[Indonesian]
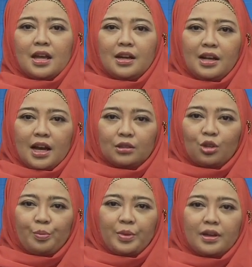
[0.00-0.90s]
dengan
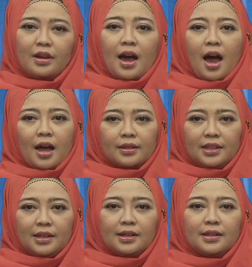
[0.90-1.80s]
topik
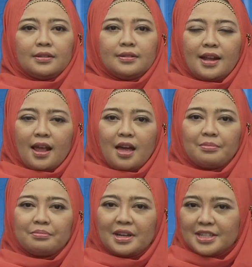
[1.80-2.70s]
artikel
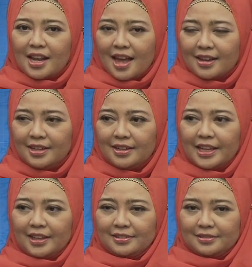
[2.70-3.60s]
dalam majalah
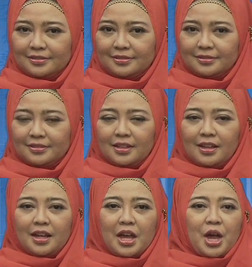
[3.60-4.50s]
dinding.
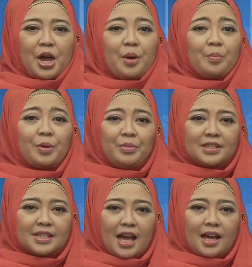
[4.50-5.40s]

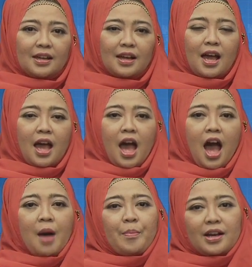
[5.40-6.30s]
Pemirsa,
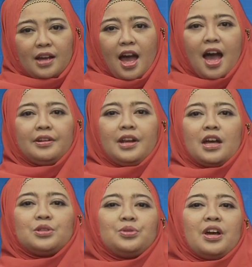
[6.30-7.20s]
apakah
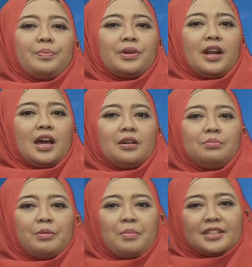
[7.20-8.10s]
Anda sudah pernah
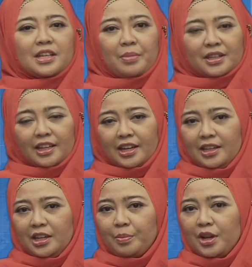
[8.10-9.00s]
membaca materi
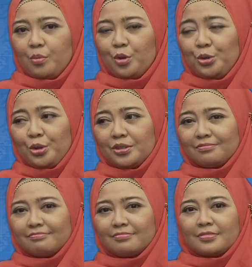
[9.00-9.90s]
ini pada modul?
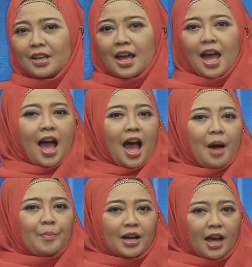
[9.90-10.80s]

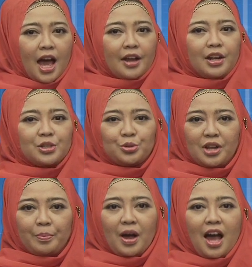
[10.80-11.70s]
Apakah Anda
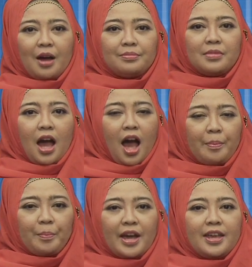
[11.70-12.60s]
sudah paham
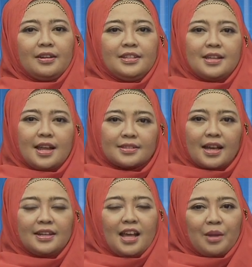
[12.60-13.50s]
apa yang
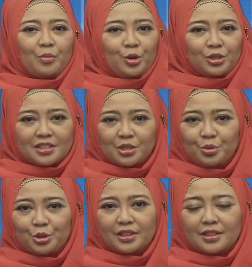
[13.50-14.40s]
dijelaskan dalam modul tersebut?